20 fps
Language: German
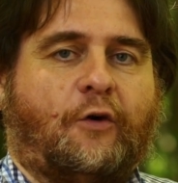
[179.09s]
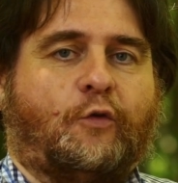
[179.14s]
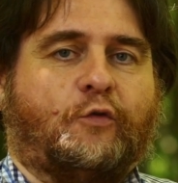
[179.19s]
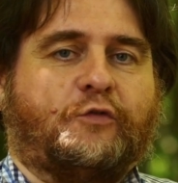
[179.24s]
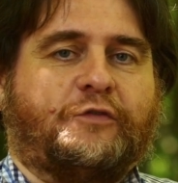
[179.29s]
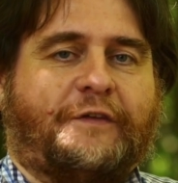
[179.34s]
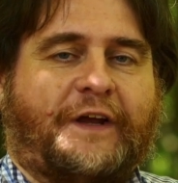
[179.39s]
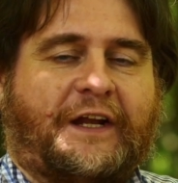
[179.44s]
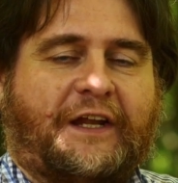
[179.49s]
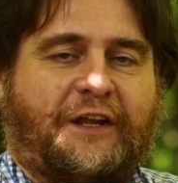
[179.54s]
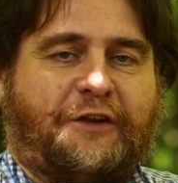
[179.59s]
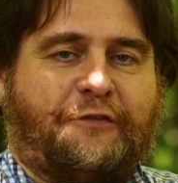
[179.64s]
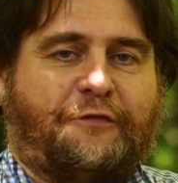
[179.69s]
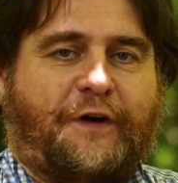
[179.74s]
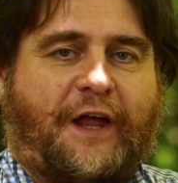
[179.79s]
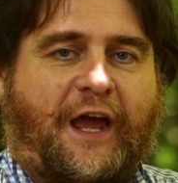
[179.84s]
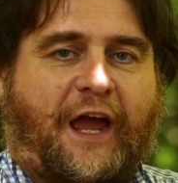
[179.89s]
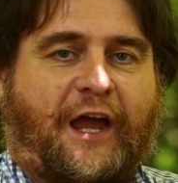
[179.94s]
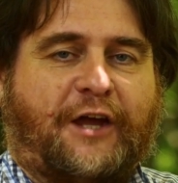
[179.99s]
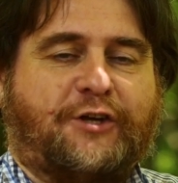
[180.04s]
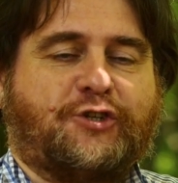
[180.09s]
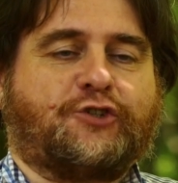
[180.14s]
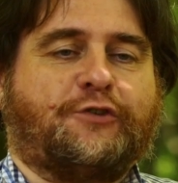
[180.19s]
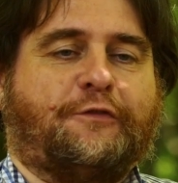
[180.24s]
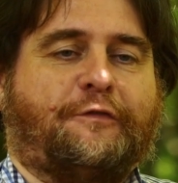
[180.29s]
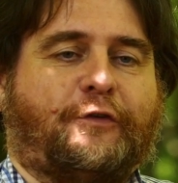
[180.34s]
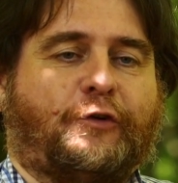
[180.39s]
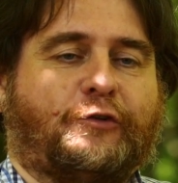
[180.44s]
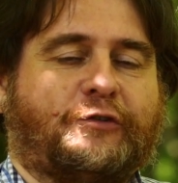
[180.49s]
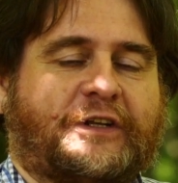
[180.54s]
Und wenn ich Fleisch
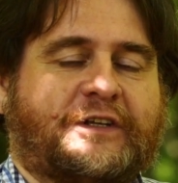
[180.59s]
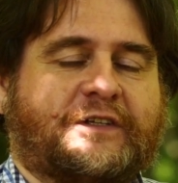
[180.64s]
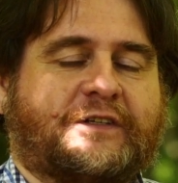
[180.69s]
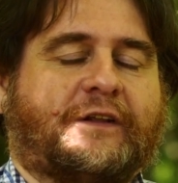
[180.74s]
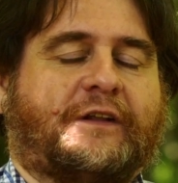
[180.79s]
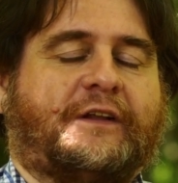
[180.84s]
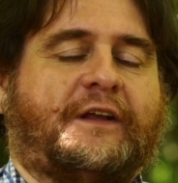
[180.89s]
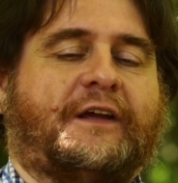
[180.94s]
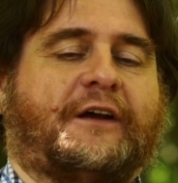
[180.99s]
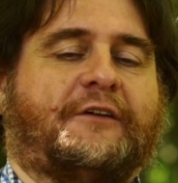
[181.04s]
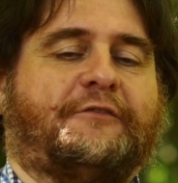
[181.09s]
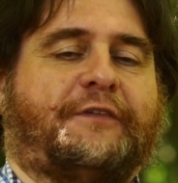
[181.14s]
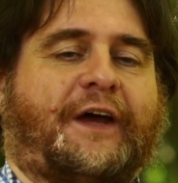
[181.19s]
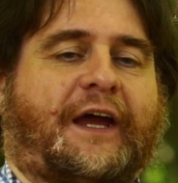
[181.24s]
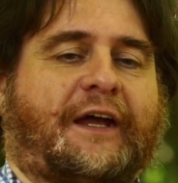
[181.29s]
von diesen Tieren